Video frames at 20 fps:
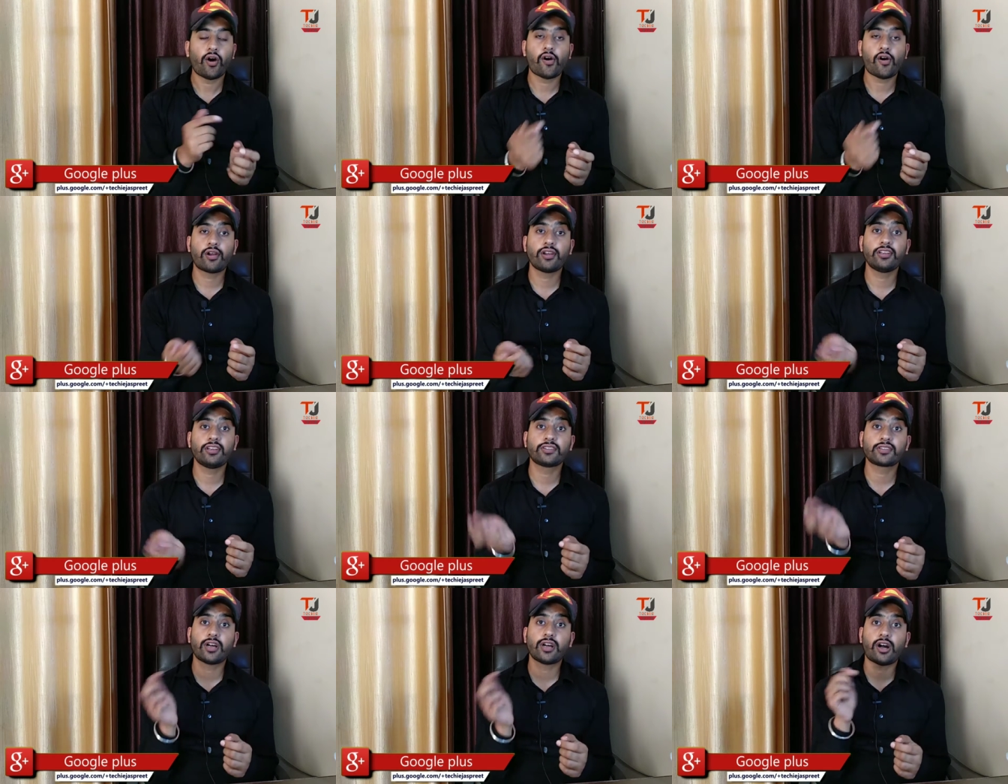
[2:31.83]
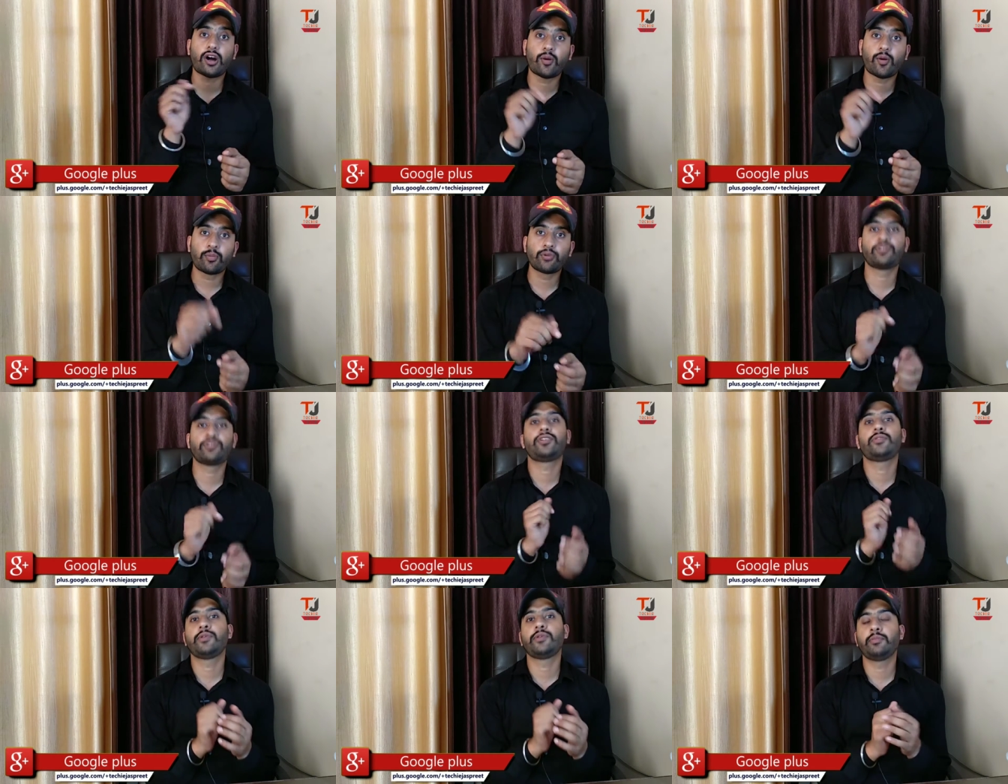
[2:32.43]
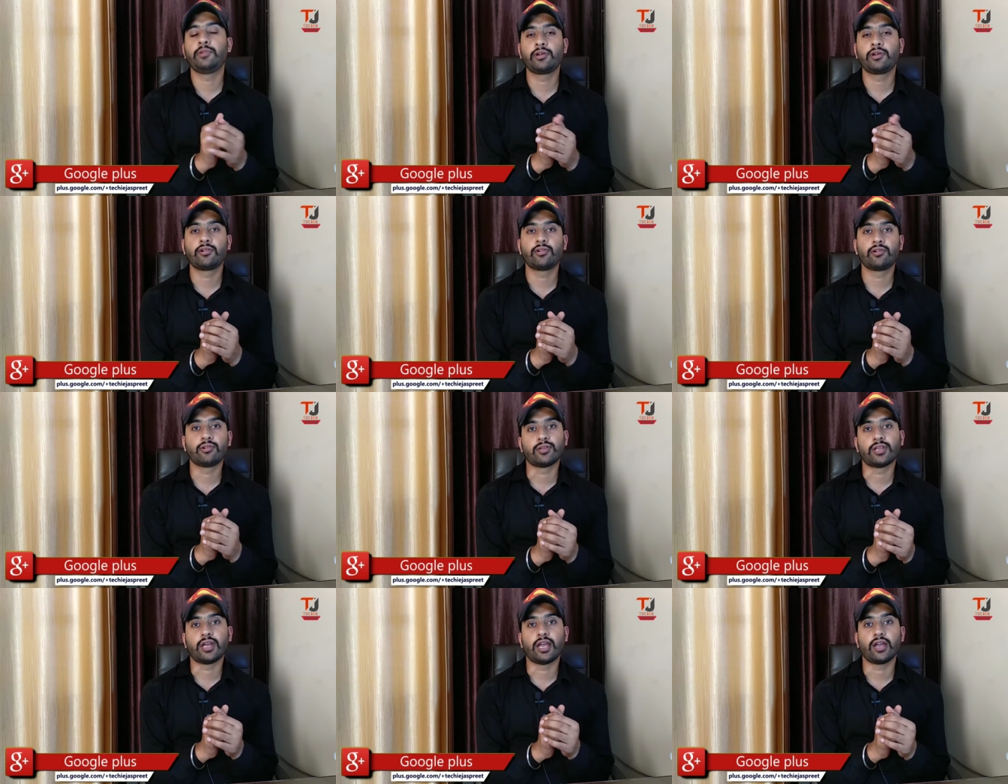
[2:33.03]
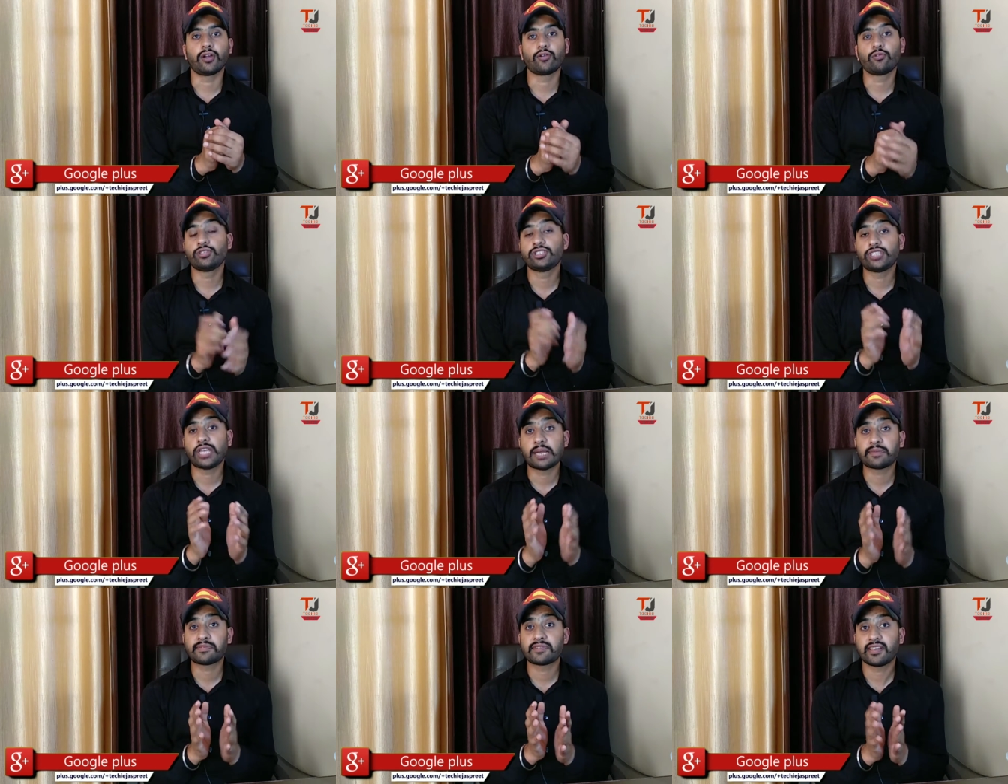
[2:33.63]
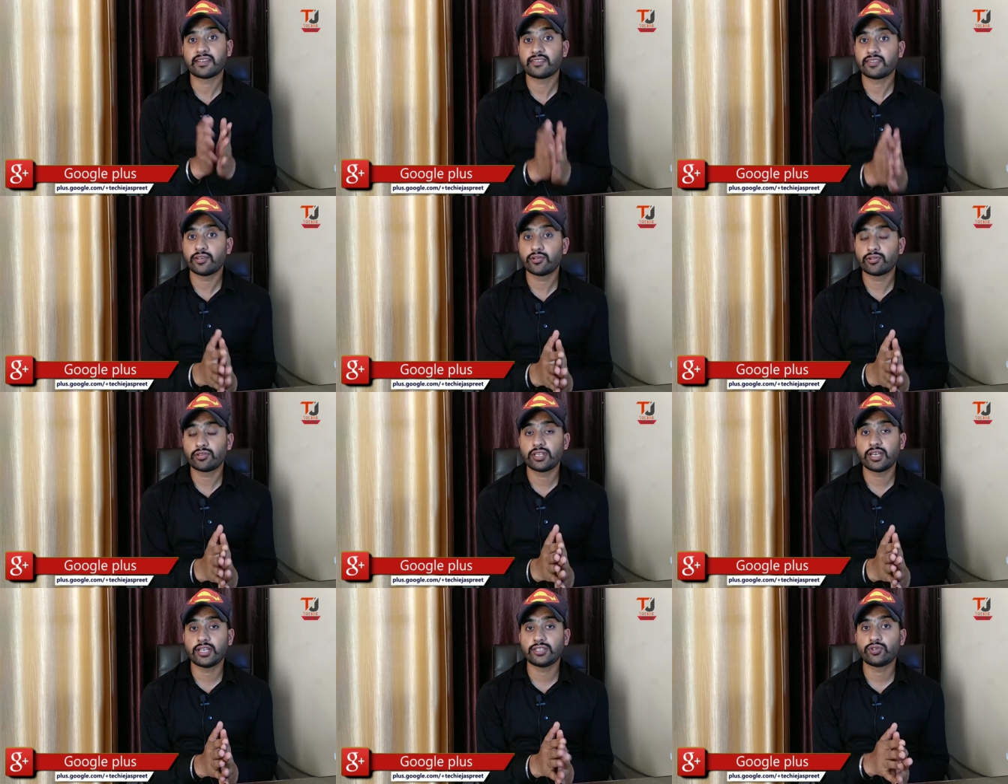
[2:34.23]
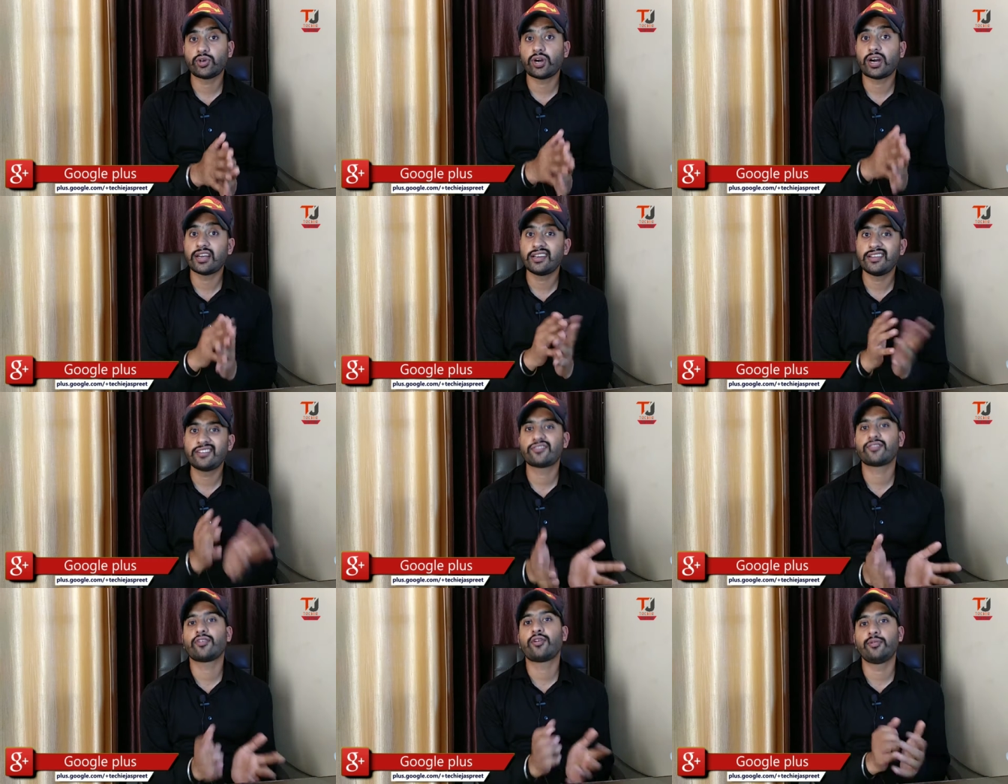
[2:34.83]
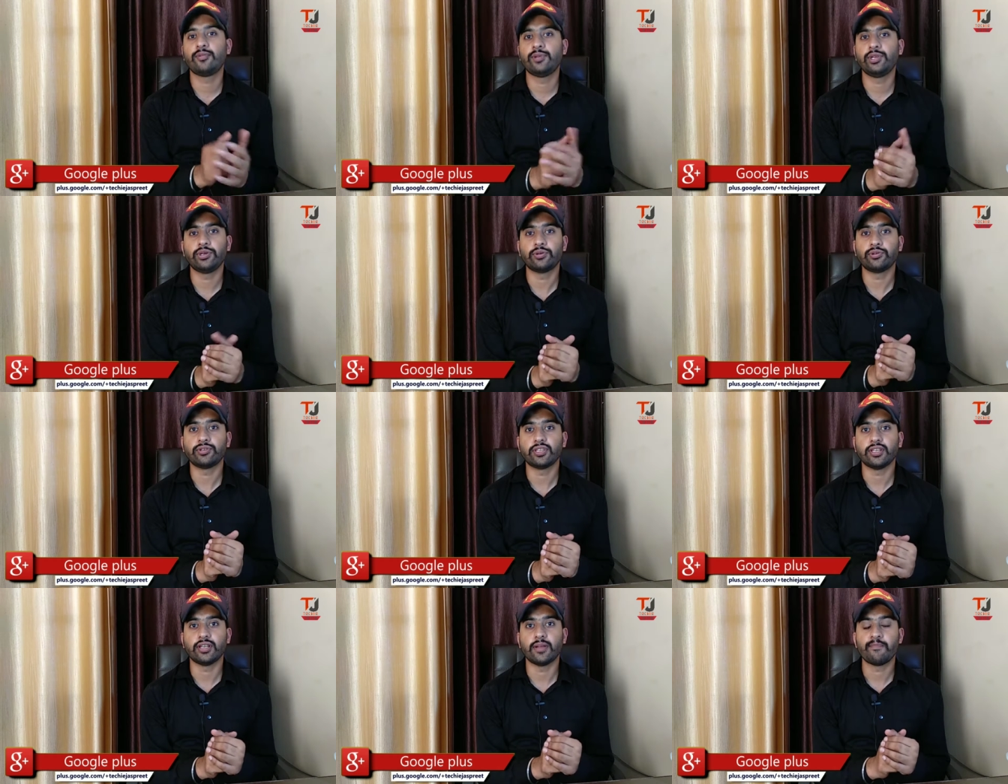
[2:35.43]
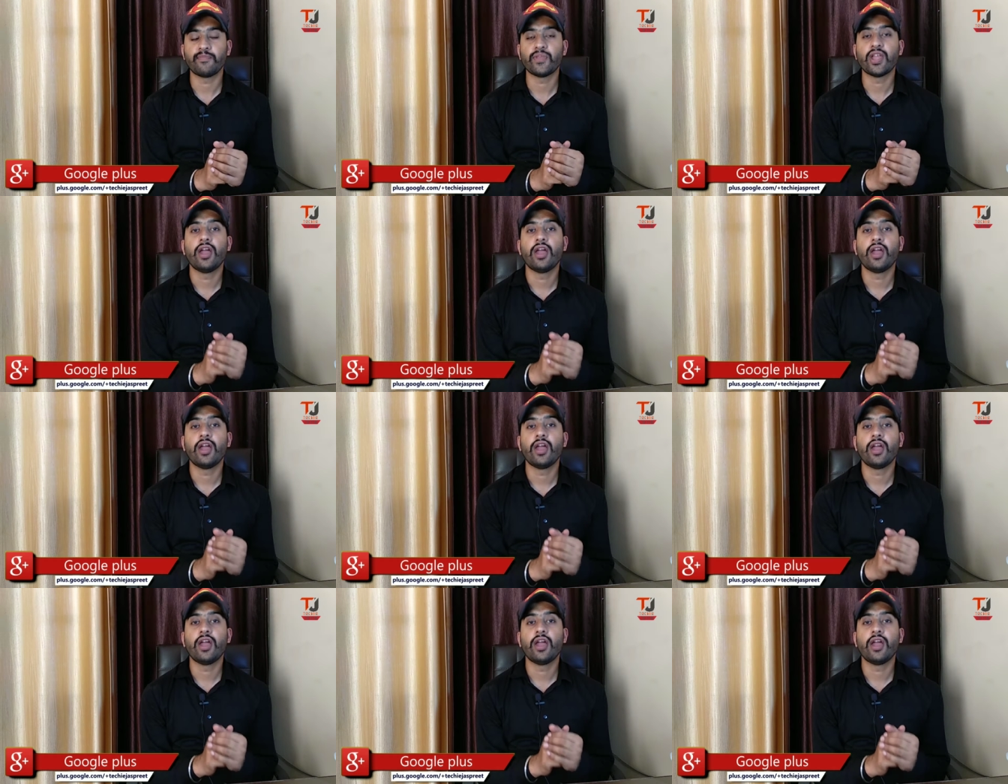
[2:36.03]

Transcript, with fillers: और इसका अपोजिट भी बिल्कुल होता है कुछ ऐप्स ऐसी होती है जो अनइंस्टॉल भी नहीं होती